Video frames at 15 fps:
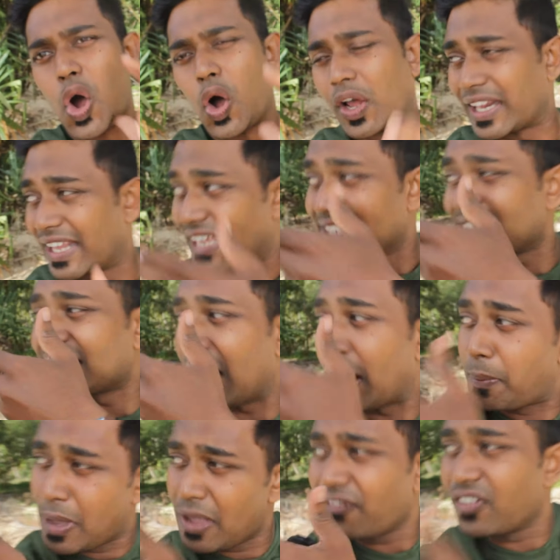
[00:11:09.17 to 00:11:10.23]
और गेस्ट
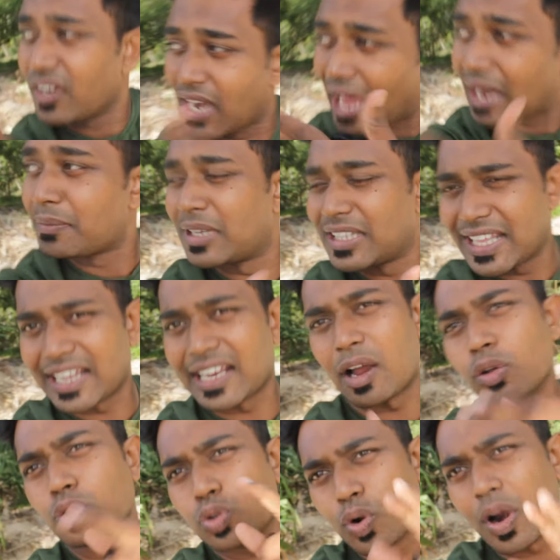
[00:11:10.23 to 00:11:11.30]
अभी फ़िलहाल मैं देख रहा
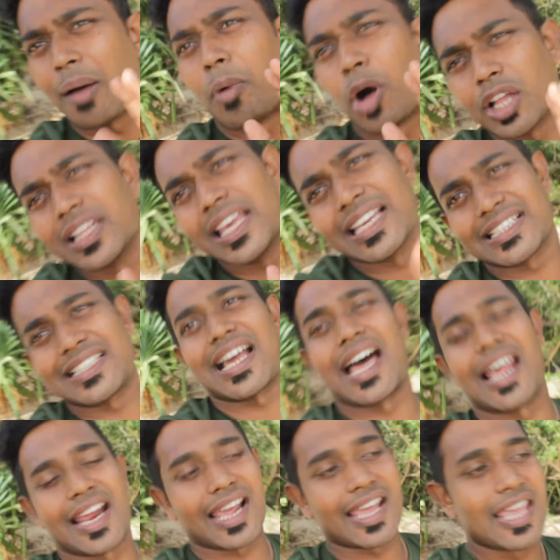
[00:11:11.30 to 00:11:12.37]
हूँ थोड़ा बहुत गेस्ट आ
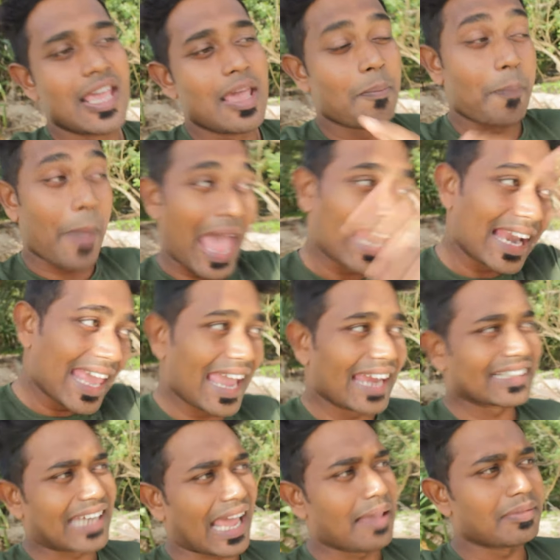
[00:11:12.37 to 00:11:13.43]
रहा है पहले एक
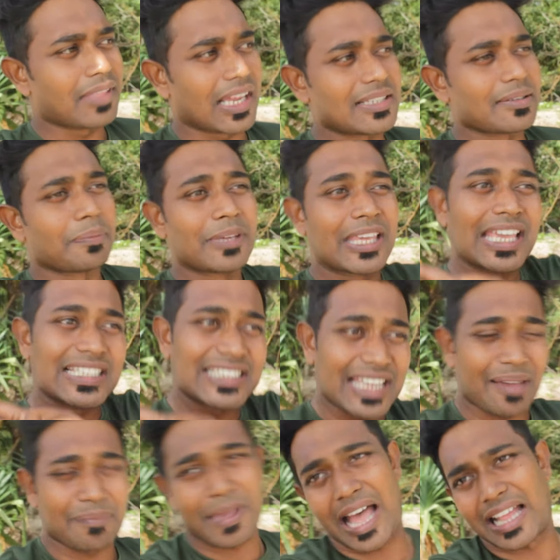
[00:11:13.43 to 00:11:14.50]
टाइम था जब गेस्ट
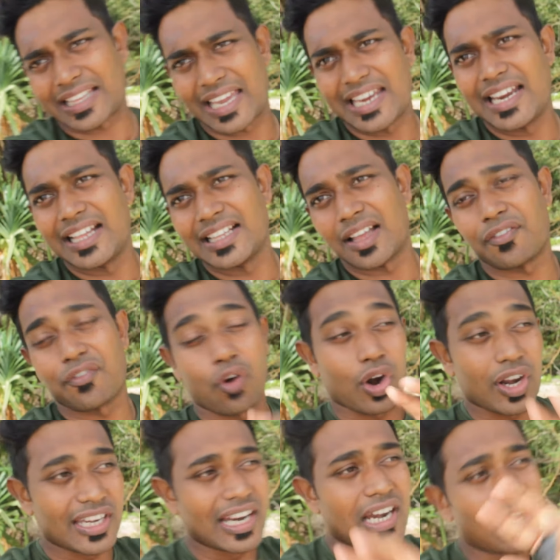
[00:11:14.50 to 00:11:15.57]
यहाँ पे आता ही नहीं था
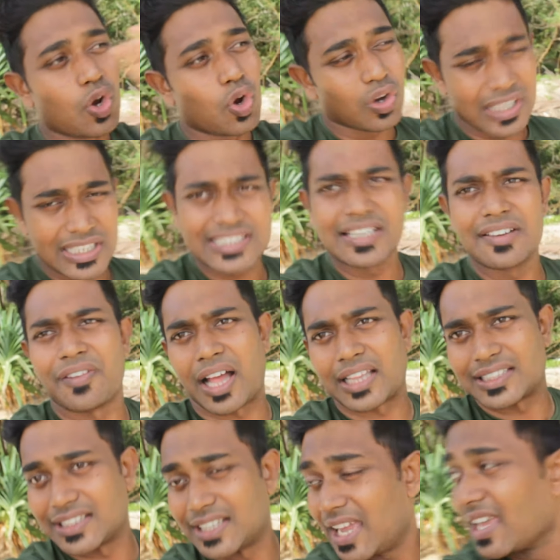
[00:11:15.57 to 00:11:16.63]
फॉरेनर लोग ही सिर्फ
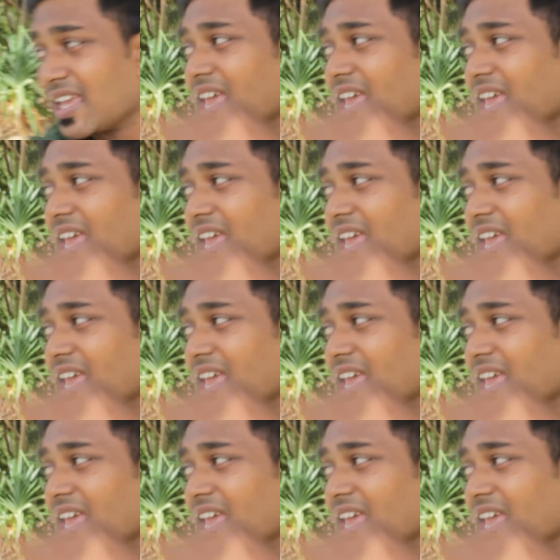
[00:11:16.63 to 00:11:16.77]
आते थे